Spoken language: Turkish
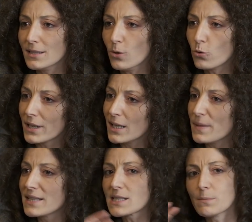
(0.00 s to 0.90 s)
oraya
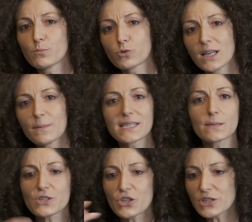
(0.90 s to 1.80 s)
benzeme buraya
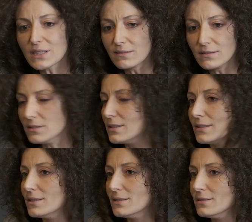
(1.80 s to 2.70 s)
benzeme çeşitli
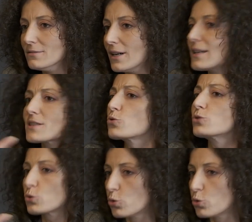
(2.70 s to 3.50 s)
e, varyasyonlarını